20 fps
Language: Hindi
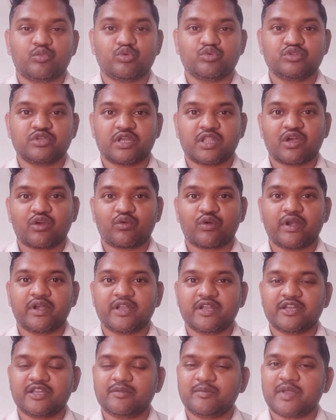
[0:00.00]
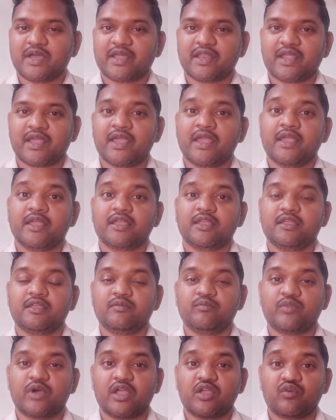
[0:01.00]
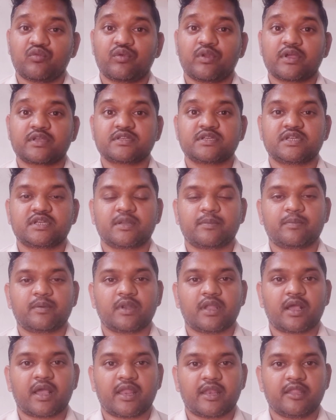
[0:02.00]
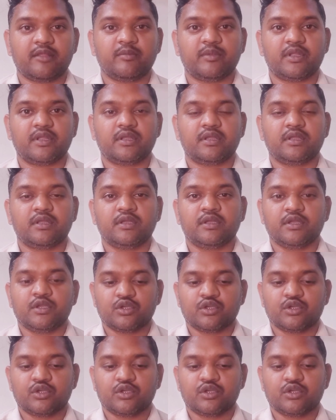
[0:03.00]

बहुत ज़्यादा क्वान्टिटी में आ रहा है कि बायोफ्लॉक सेटअप लगाने में